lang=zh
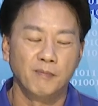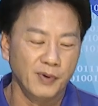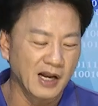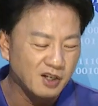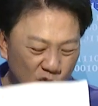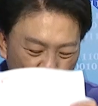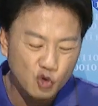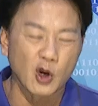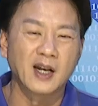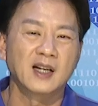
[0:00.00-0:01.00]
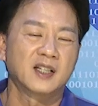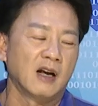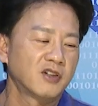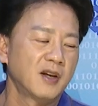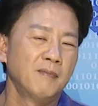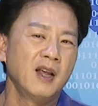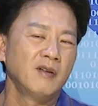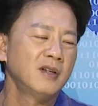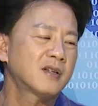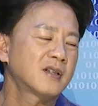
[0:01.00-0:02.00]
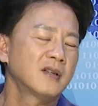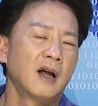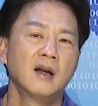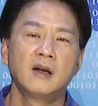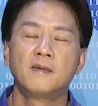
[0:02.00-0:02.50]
不要去赚那个小钱，没有意思啊。